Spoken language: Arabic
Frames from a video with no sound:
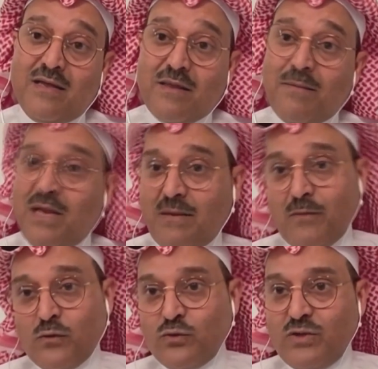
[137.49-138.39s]
طبعا
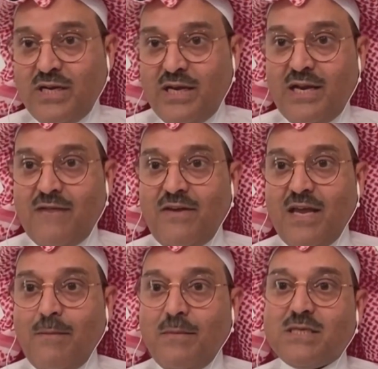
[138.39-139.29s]
موجودين احنا
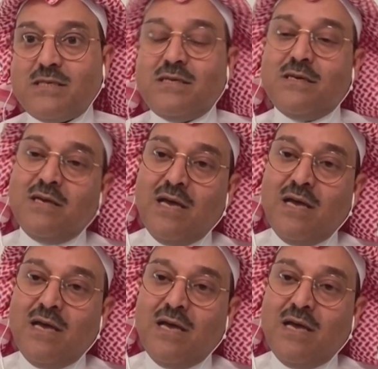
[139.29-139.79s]
فيها بس